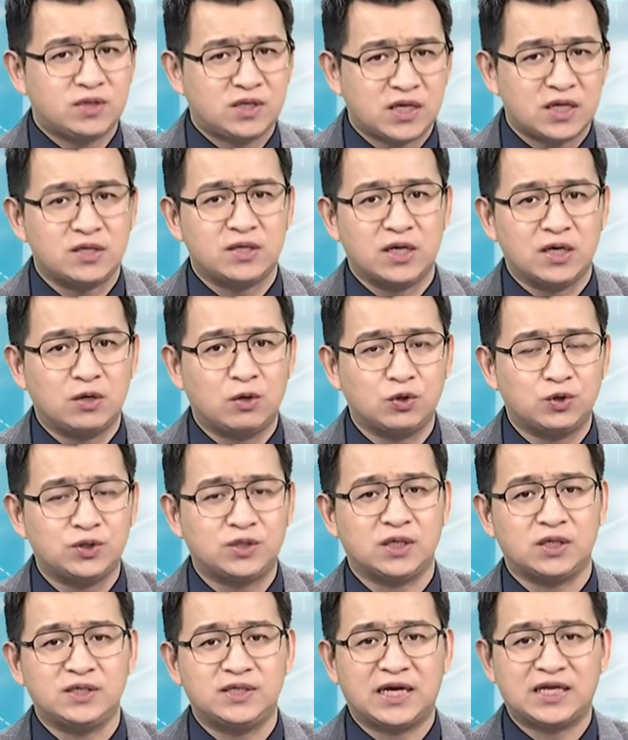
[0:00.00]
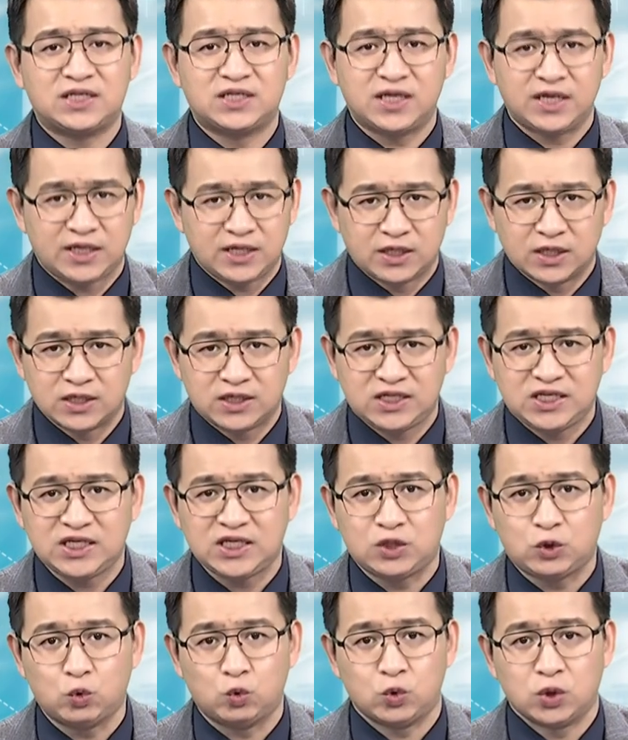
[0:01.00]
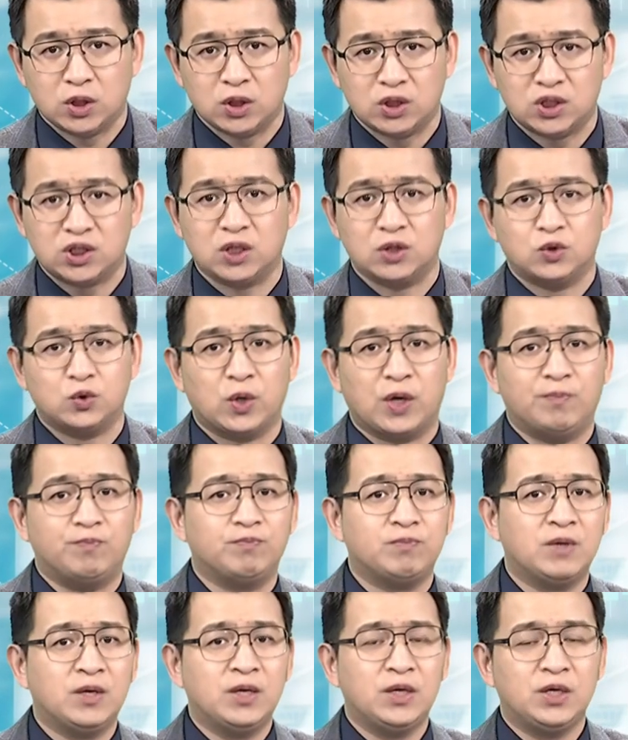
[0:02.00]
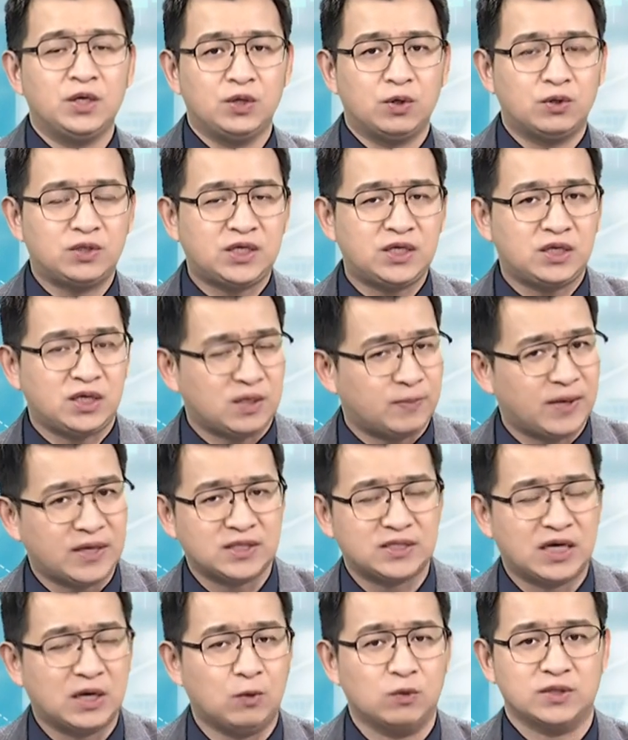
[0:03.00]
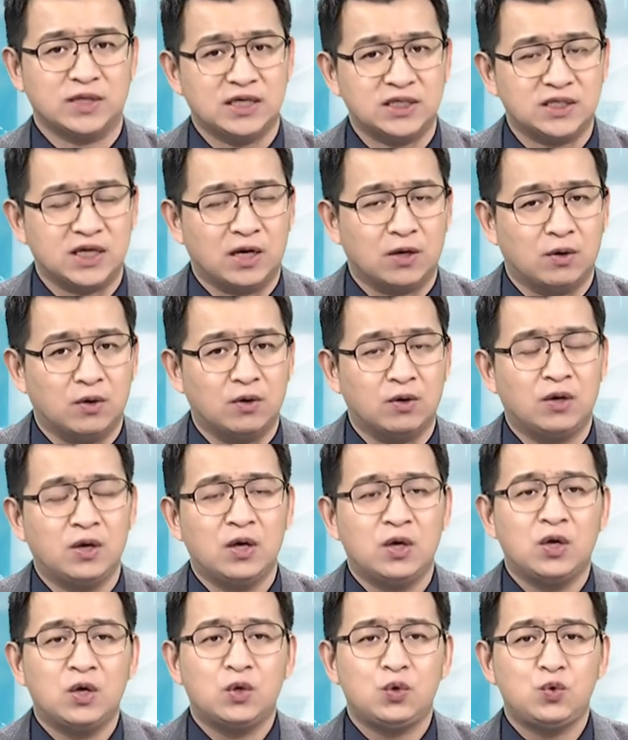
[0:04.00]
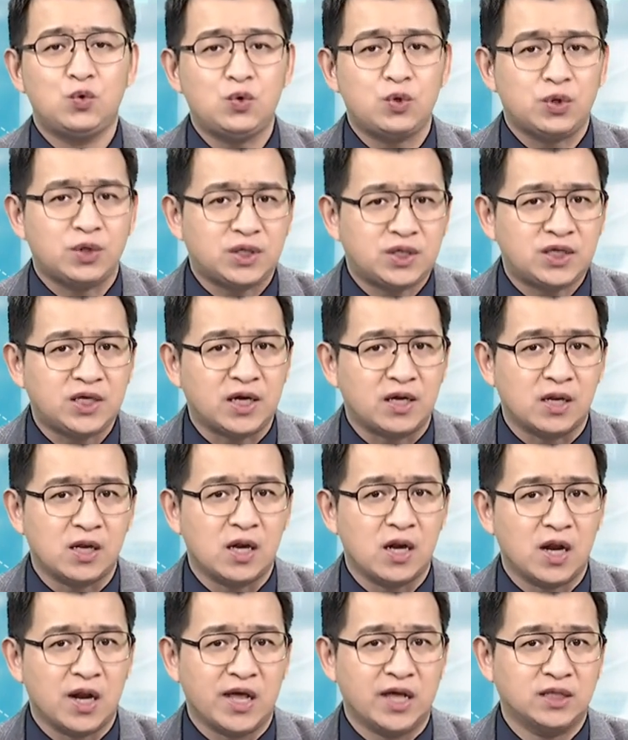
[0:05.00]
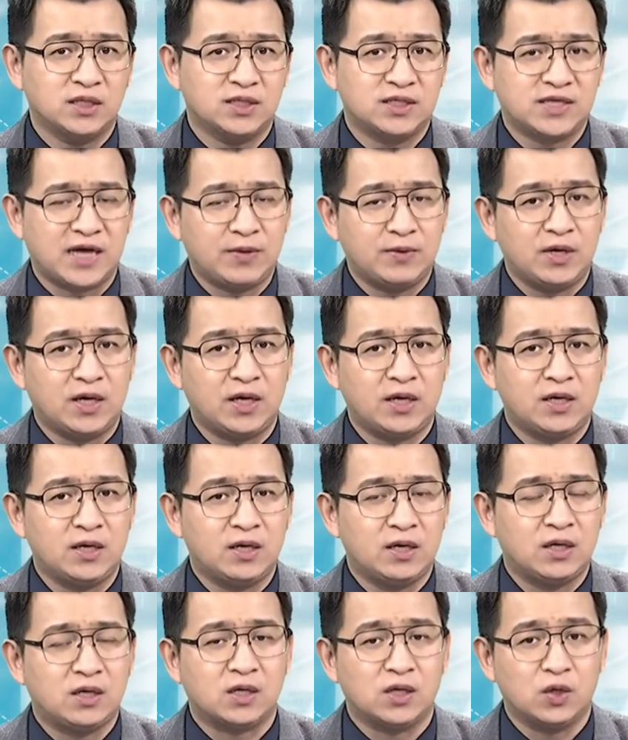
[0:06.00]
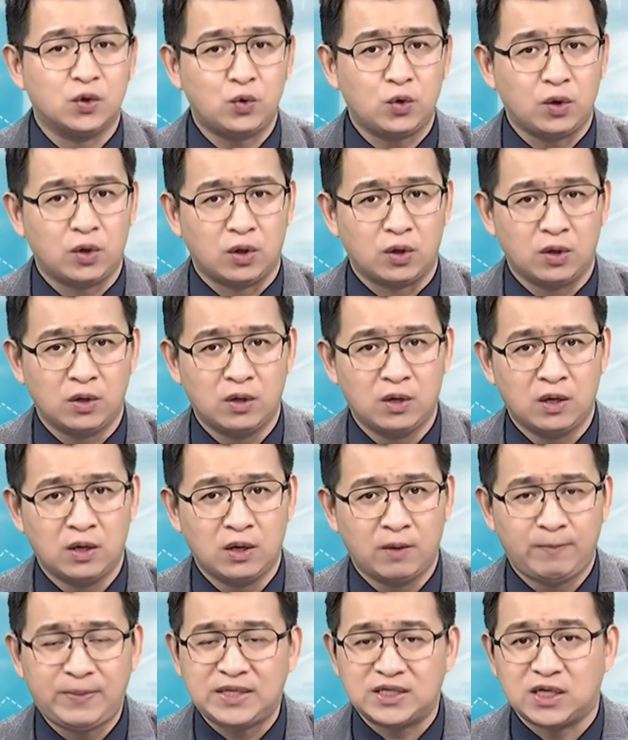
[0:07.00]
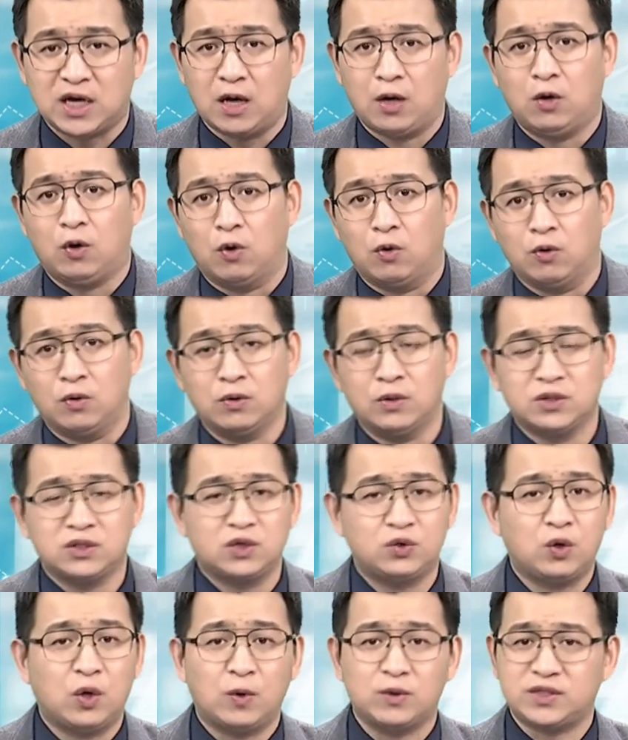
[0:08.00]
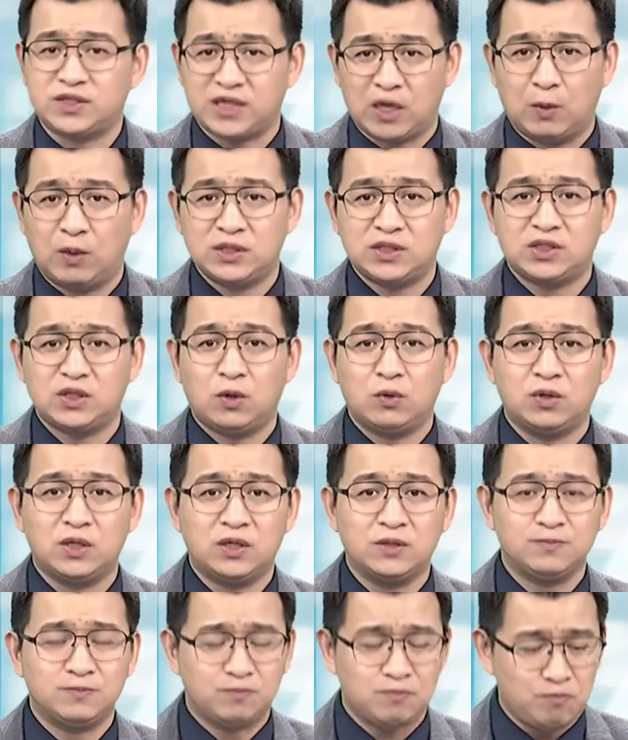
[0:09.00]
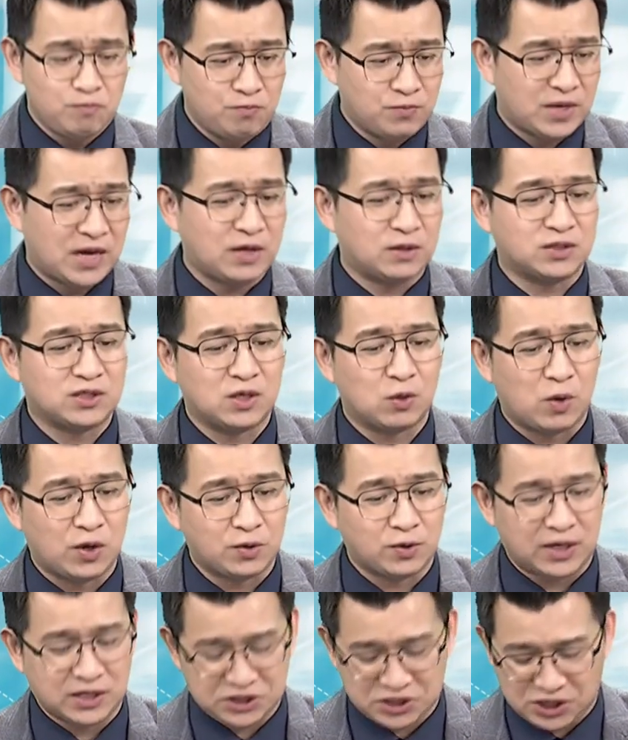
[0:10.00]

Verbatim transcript: 更能够去增加这一个季度的胜算。尤其礼拜三我才讲哦，月线连三黑，隔月必长红。这句话我讲完之后呢？还有这个网友来